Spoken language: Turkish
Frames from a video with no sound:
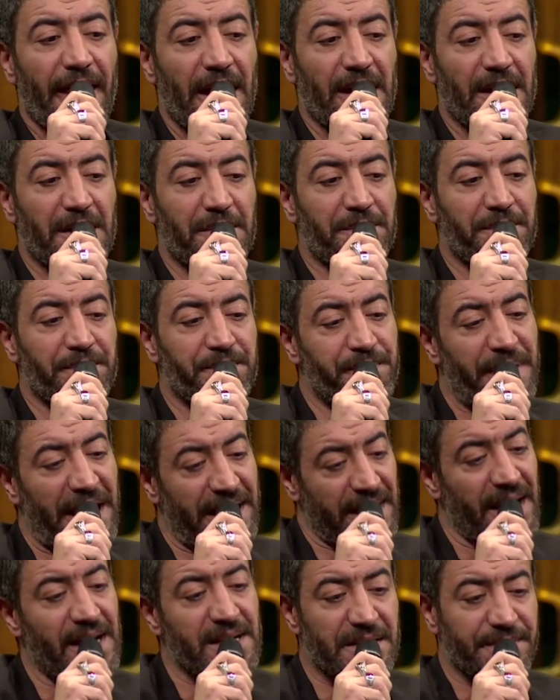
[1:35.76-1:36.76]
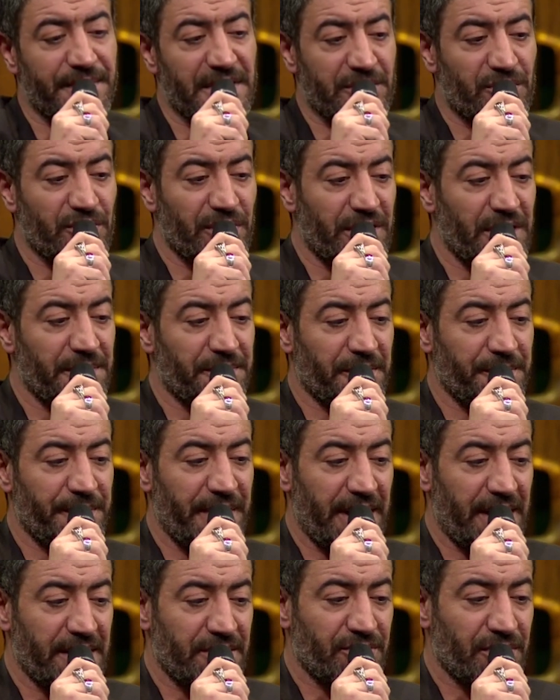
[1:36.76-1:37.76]
e, ben her zaman söylediğim gibi
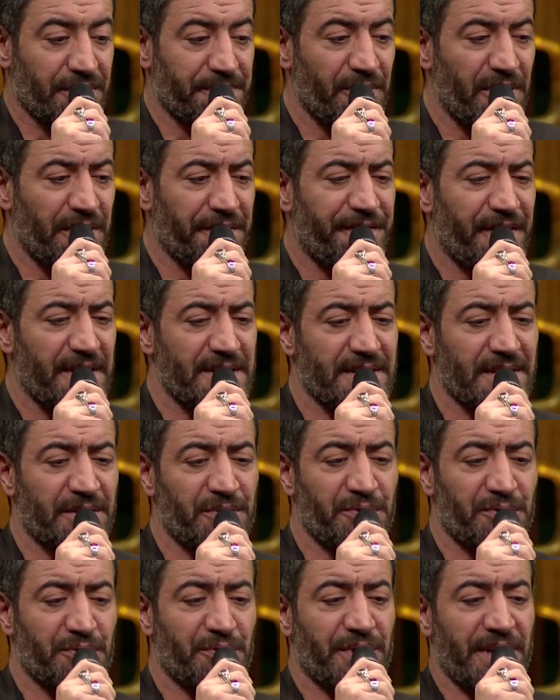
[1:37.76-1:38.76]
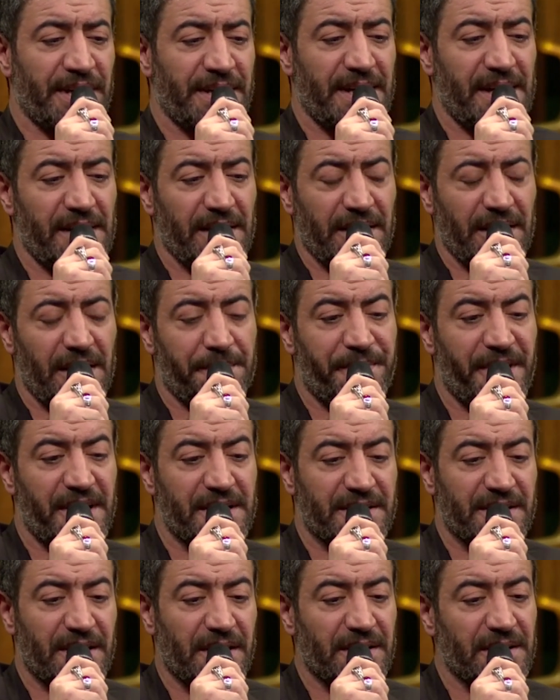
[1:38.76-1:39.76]
eğer çok böyle fazla gurur eder,
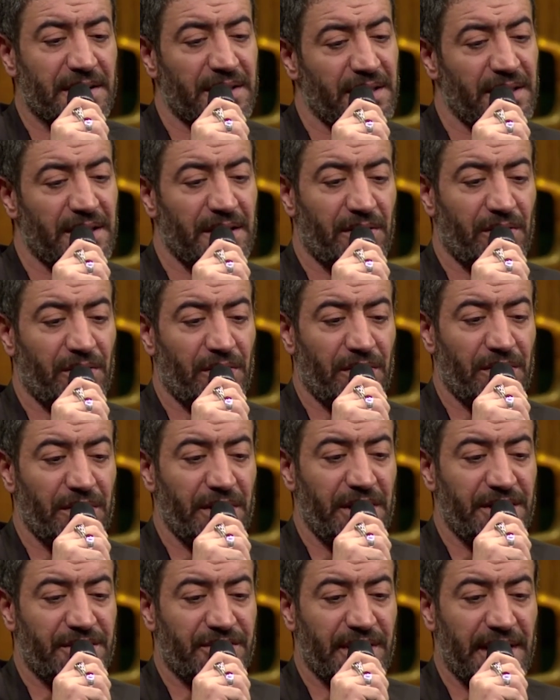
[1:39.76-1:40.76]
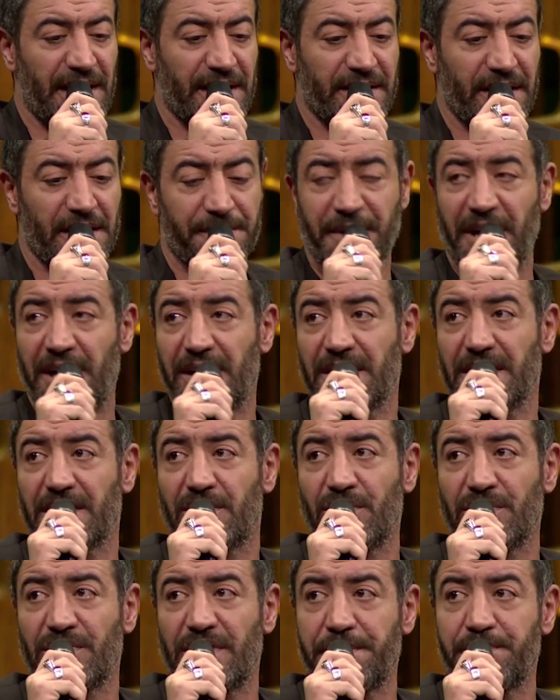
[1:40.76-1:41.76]
yaparsan e, o ilişkilerde hep
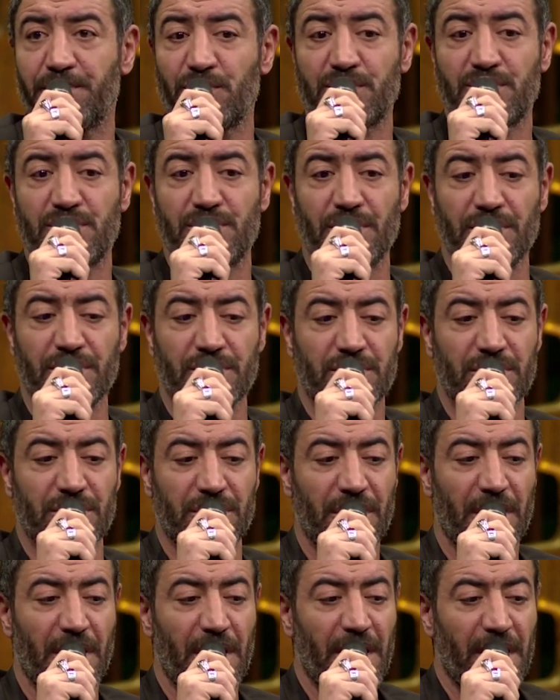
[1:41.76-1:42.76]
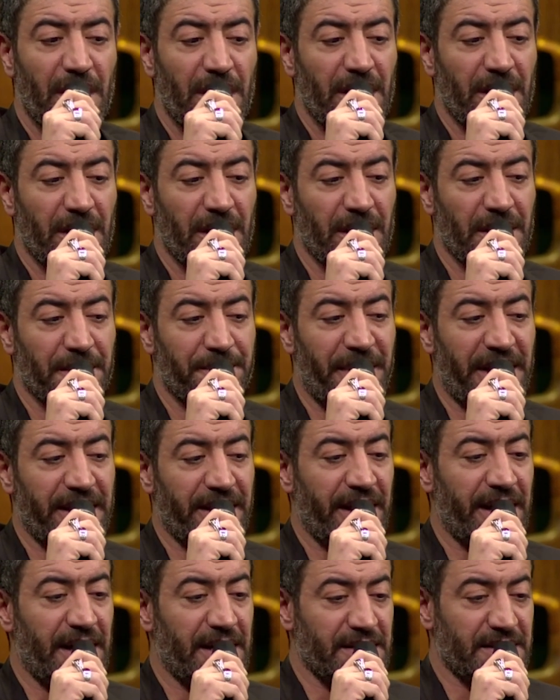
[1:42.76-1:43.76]
ayrılık olur, hep mutsuz olursun. Ee, ben
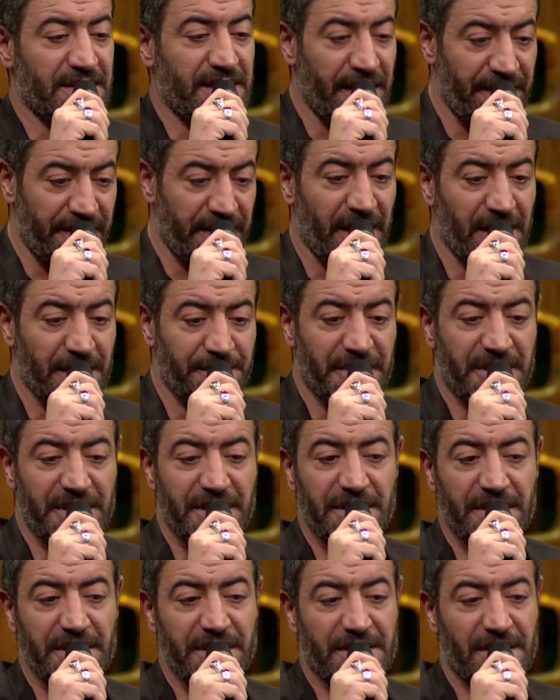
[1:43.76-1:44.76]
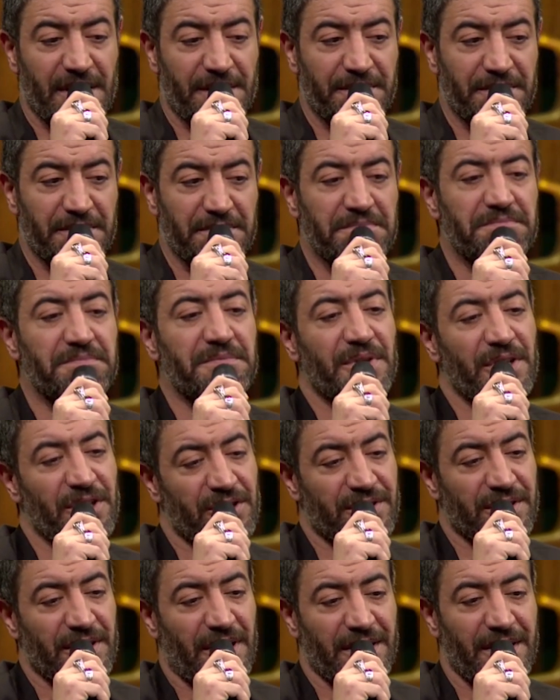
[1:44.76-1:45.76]
eğer sevdalımı kırdıysam
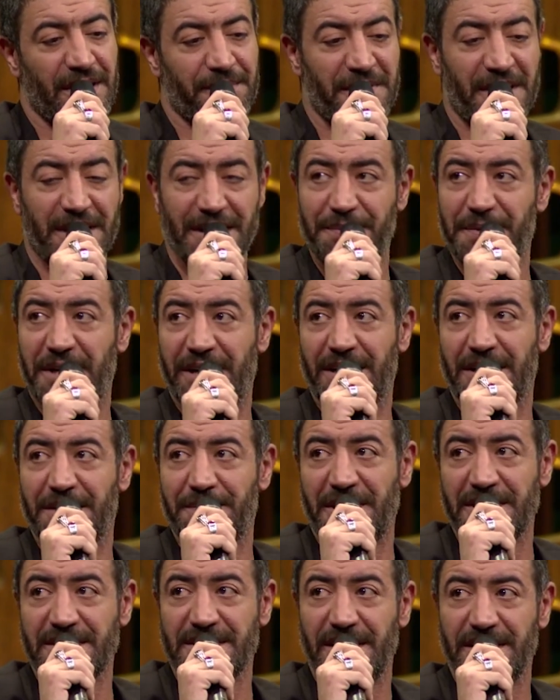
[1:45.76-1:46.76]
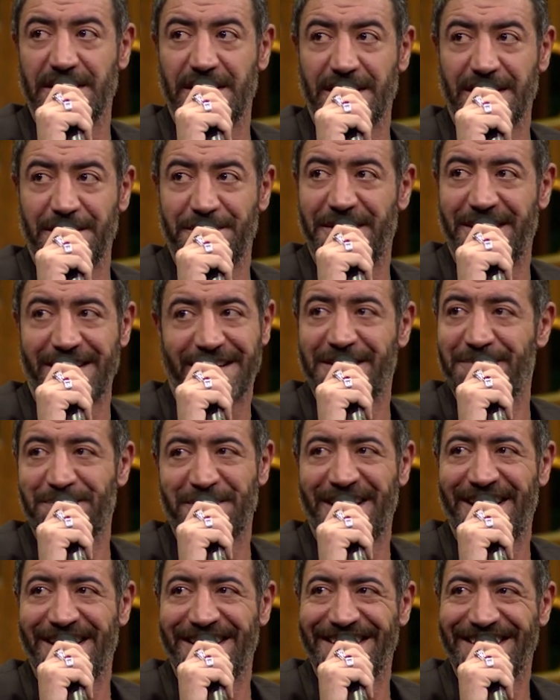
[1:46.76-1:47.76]
hiç adamlar gibi ararım, aslanlar gibi ararım
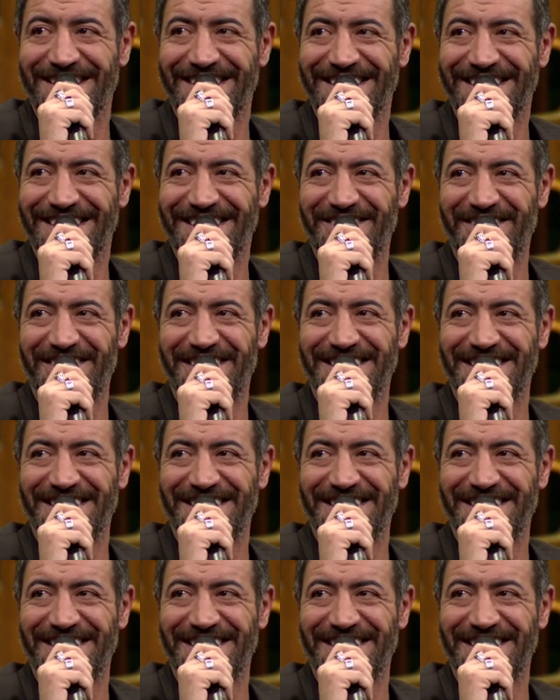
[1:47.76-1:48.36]
yani. Öyle